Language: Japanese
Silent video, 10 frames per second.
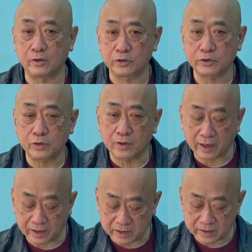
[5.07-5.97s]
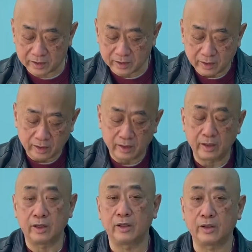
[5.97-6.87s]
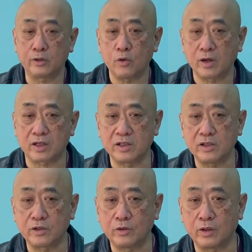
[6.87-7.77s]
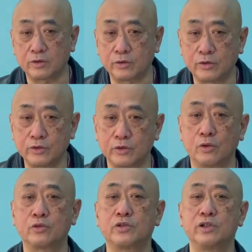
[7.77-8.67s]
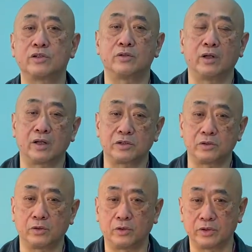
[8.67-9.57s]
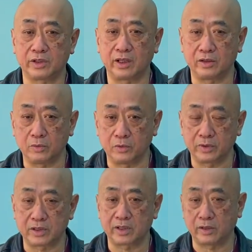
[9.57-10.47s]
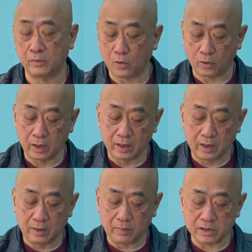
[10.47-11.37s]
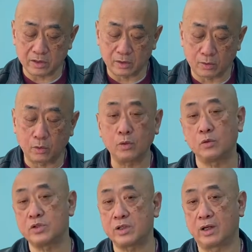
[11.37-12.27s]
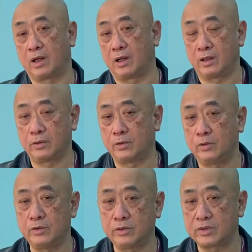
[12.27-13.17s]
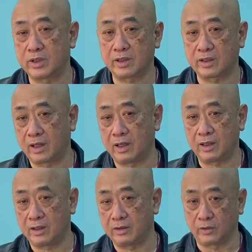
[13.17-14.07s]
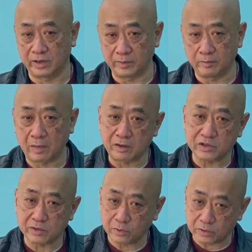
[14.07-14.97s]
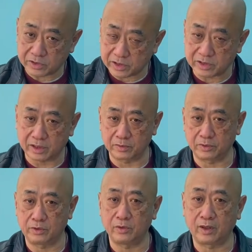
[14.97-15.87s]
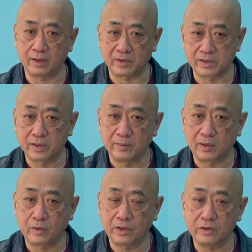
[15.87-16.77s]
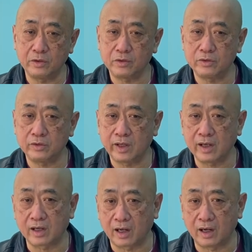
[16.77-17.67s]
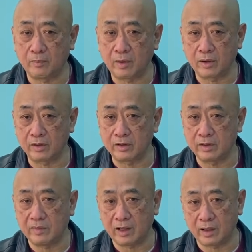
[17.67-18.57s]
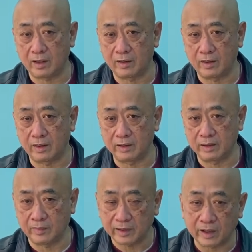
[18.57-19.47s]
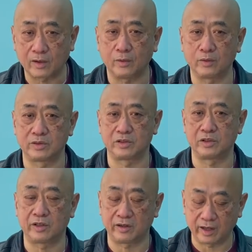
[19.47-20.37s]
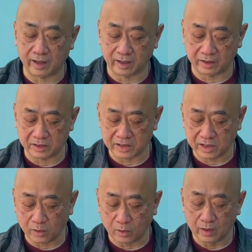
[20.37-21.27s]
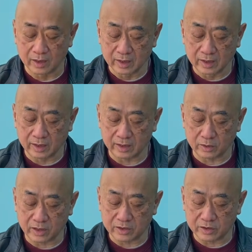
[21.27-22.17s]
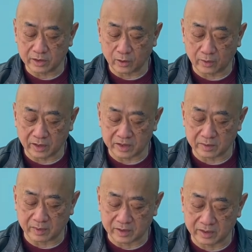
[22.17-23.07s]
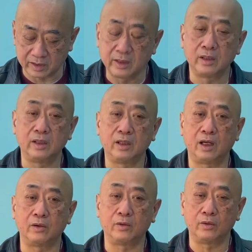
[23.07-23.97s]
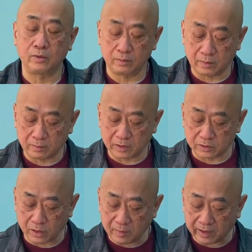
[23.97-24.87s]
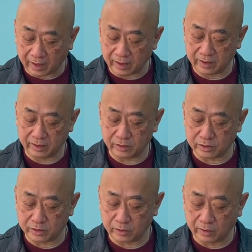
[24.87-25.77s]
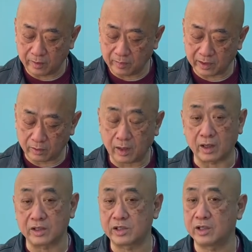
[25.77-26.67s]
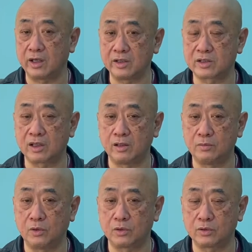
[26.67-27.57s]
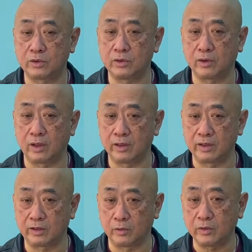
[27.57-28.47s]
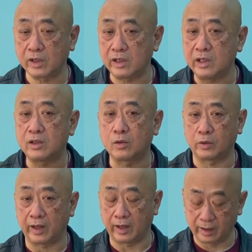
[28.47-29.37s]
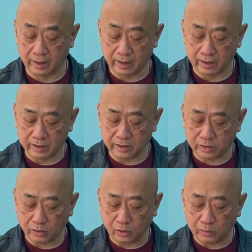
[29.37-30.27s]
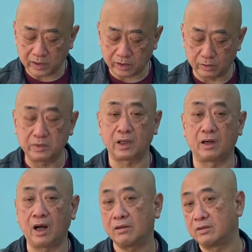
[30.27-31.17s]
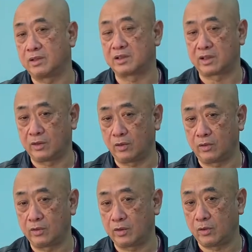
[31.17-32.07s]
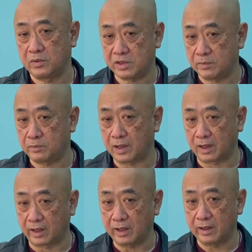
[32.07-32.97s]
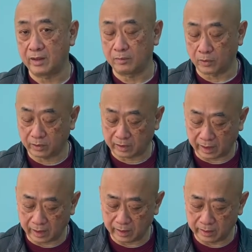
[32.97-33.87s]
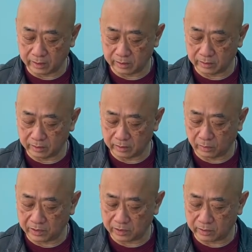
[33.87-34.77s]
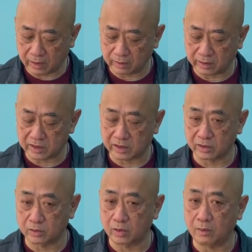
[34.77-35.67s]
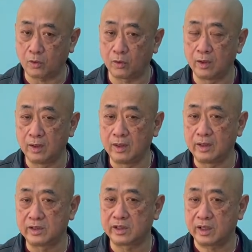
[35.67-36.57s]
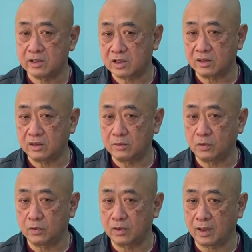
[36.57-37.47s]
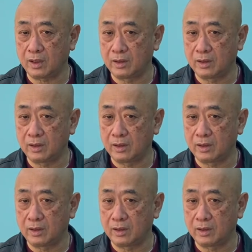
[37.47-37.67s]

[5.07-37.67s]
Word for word: じゅうよんかいです。今日からせんきゅうひゃくきゅうじゅうろくシーズンの話をしたいと思うんですけども、まずあのこの年から導入されたのにマルチボールシステムっていうのがあります。これによる変化、まあ、今にまでこう続いている変化なんですけど、それについてお話しします。あの、まあ、それまできゅうじゅうごねんまでは試合に使うボールっていうのは基本的にいっこで、一応予備球みたいなのあるんですけど、予備審判がね持っている予備球はあるんですけど、それはもう試合に使ってるボールが